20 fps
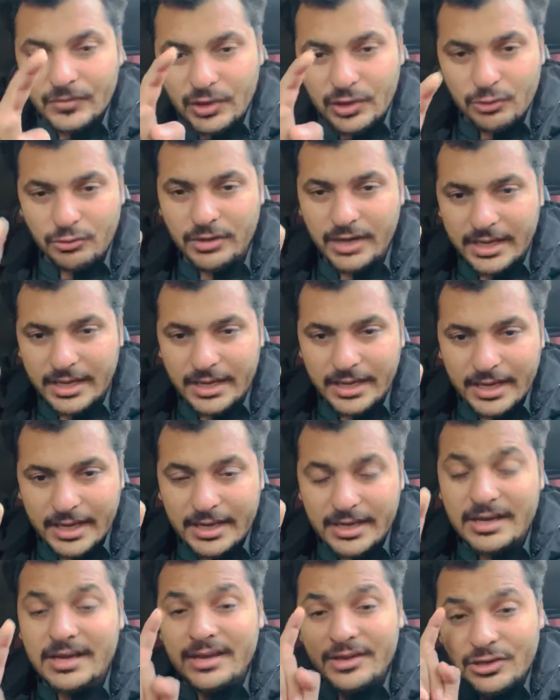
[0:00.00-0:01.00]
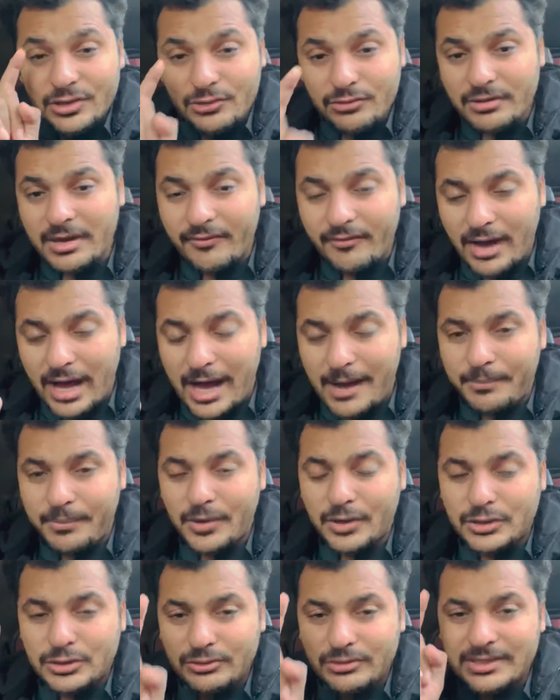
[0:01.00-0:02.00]
क्यों नहीं है क्योंकि वहां
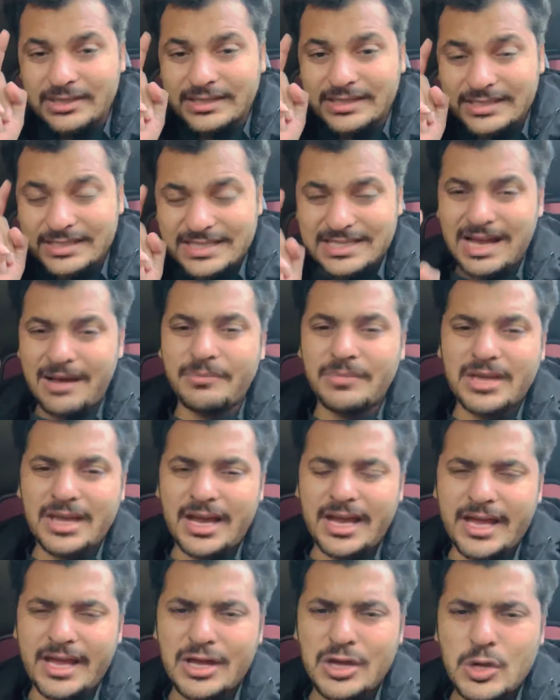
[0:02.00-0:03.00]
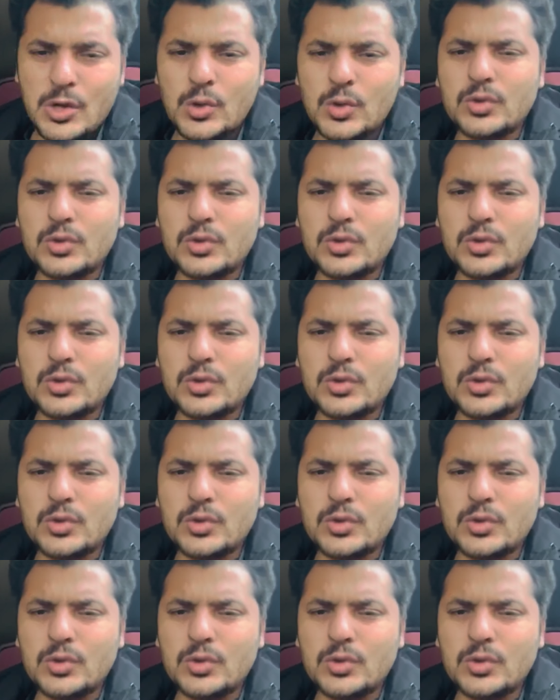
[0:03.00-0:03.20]
पर जो इंतजामिया है